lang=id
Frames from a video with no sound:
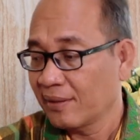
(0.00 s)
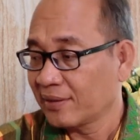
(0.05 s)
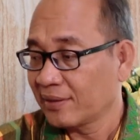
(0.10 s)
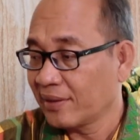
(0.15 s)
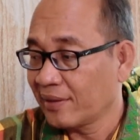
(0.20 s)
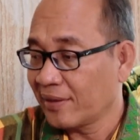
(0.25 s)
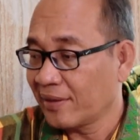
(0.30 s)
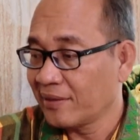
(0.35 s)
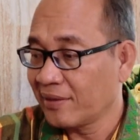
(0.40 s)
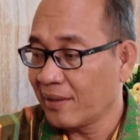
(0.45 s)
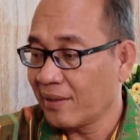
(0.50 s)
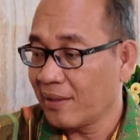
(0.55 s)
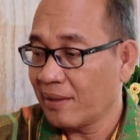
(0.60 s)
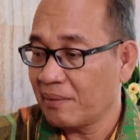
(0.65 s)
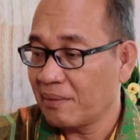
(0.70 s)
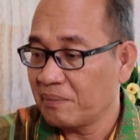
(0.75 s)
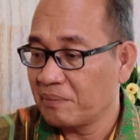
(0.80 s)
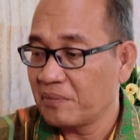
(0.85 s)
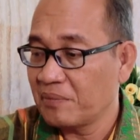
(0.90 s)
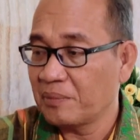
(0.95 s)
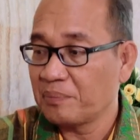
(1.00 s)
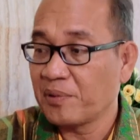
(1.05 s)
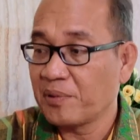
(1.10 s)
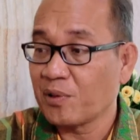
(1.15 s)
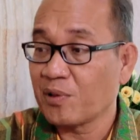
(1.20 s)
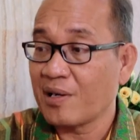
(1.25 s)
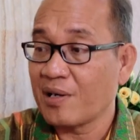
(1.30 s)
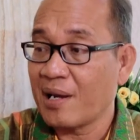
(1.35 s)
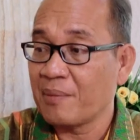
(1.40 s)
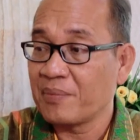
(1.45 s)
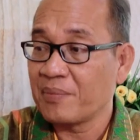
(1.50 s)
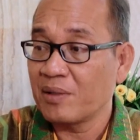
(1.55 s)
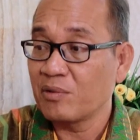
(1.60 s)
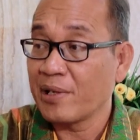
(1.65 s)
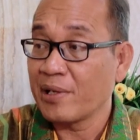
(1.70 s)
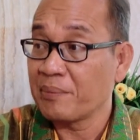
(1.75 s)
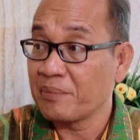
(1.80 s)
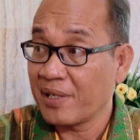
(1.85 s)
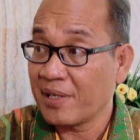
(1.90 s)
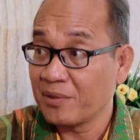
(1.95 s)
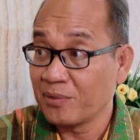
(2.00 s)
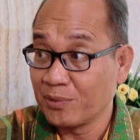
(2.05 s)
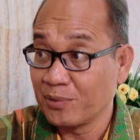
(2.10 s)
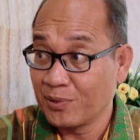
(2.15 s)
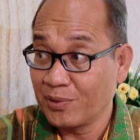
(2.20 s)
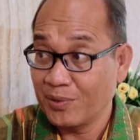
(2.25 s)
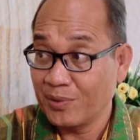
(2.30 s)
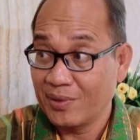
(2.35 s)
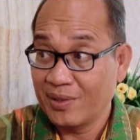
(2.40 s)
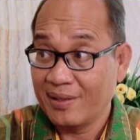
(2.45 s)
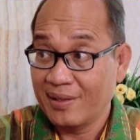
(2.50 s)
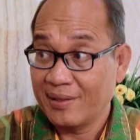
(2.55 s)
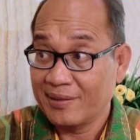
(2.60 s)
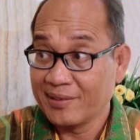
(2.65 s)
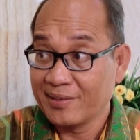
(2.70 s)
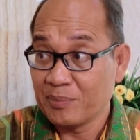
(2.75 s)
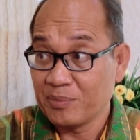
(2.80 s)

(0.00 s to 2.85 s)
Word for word: ketika dia order apa UMK dulu hmm.